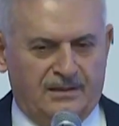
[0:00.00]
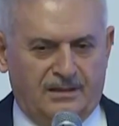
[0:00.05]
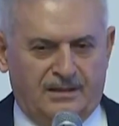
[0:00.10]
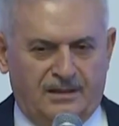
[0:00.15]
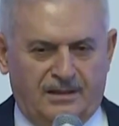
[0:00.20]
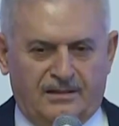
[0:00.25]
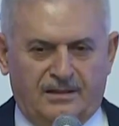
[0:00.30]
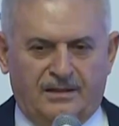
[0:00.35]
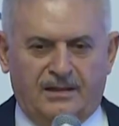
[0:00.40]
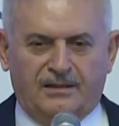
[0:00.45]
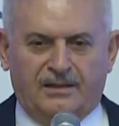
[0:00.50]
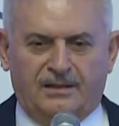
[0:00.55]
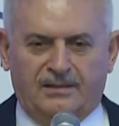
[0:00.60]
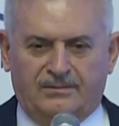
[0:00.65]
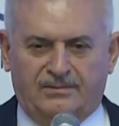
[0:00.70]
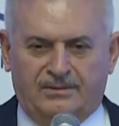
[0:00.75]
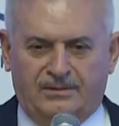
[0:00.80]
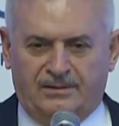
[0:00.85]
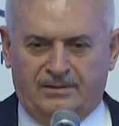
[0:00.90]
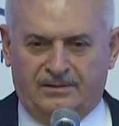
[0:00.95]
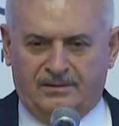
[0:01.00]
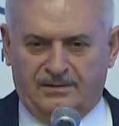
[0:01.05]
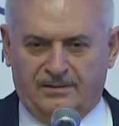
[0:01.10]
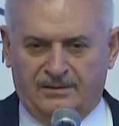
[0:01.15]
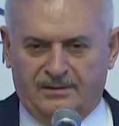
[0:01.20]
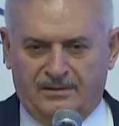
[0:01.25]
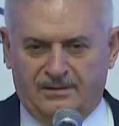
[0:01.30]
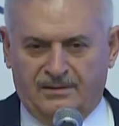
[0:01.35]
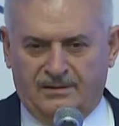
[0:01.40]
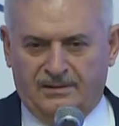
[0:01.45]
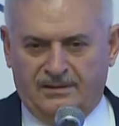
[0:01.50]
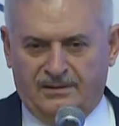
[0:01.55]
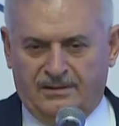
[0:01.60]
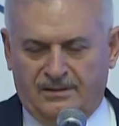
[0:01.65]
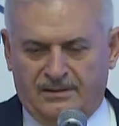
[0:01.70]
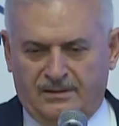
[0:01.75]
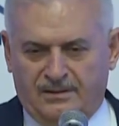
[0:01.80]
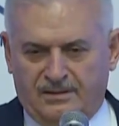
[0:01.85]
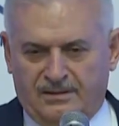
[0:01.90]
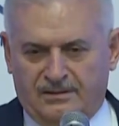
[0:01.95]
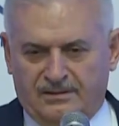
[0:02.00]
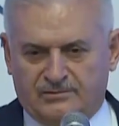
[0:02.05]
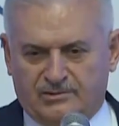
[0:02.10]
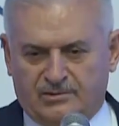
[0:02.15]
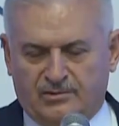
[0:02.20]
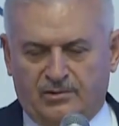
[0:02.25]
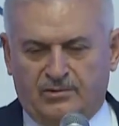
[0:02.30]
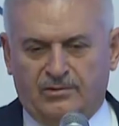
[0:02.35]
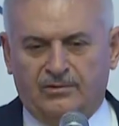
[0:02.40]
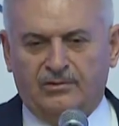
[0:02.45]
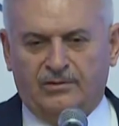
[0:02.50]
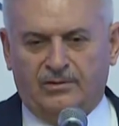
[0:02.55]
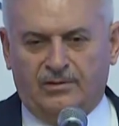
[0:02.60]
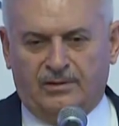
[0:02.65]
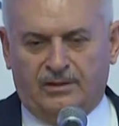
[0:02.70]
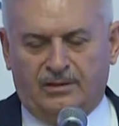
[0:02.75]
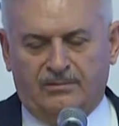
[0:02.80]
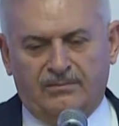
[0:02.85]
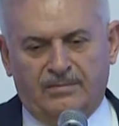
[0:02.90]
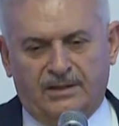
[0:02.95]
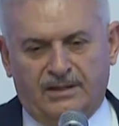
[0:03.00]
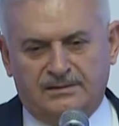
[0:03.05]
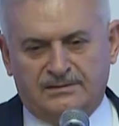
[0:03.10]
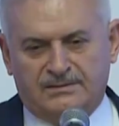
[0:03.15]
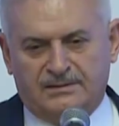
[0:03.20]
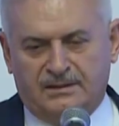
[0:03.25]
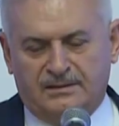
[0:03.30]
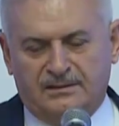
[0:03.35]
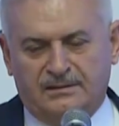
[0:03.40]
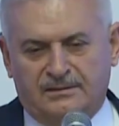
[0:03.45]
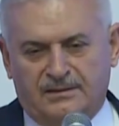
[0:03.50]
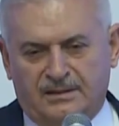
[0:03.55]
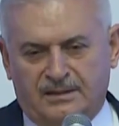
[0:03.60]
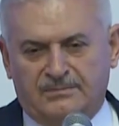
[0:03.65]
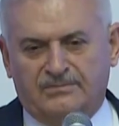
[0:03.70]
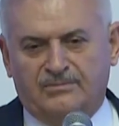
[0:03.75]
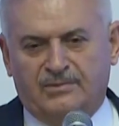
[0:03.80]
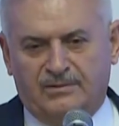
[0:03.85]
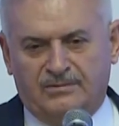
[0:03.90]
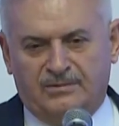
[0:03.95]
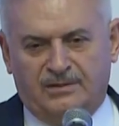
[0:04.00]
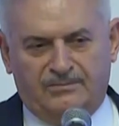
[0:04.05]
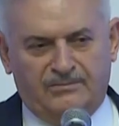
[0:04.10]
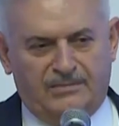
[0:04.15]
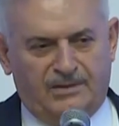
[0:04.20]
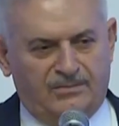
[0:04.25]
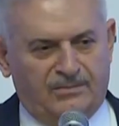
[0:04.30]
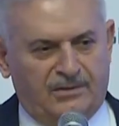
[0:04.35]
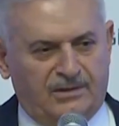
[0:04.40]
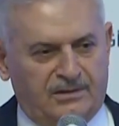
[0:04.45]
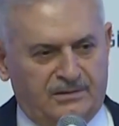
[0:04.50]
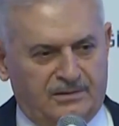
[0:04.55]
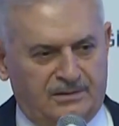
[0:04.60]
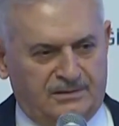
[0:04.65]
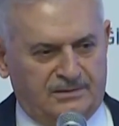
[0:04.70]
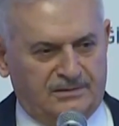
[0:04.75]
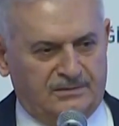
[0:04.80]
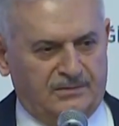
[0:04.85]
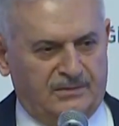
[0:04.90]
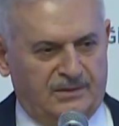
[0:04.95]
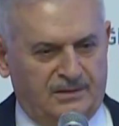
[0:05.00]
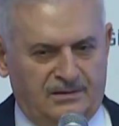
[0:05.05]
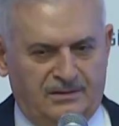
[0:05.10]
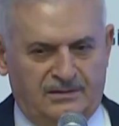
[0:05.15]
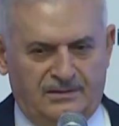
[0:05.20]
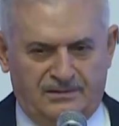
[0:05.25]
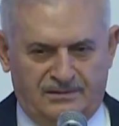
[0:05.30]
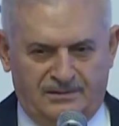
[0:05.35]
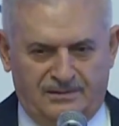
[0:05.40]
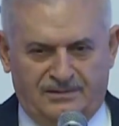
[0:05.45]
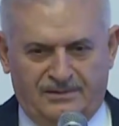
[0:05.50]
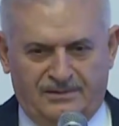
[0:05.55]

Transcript: Herhangi bir sorunu olan ben senin dert baban mıyım kardeşim git